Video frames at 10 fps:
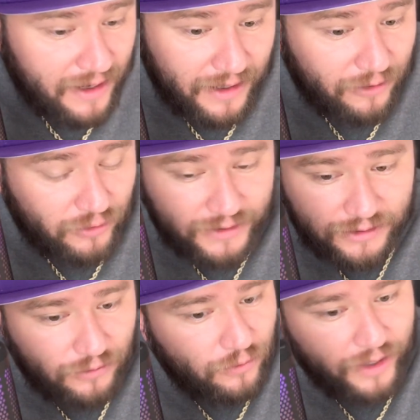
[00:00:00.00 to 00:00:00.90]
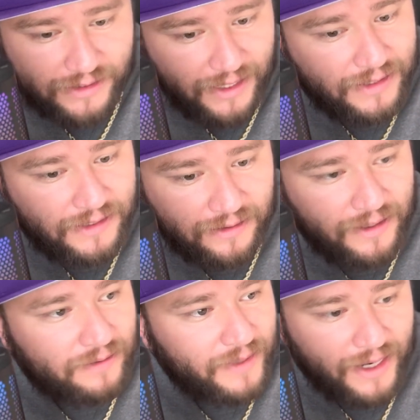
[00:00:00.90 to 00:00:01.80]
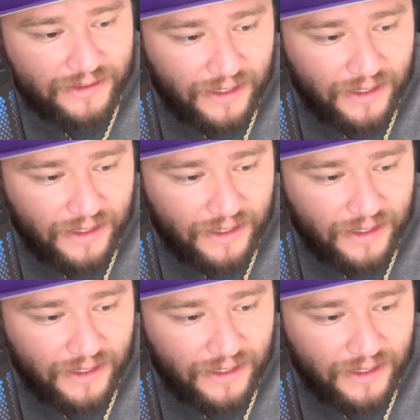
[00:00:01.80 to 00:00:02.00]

Eh, yo les aseguro que si castigan a las marcas,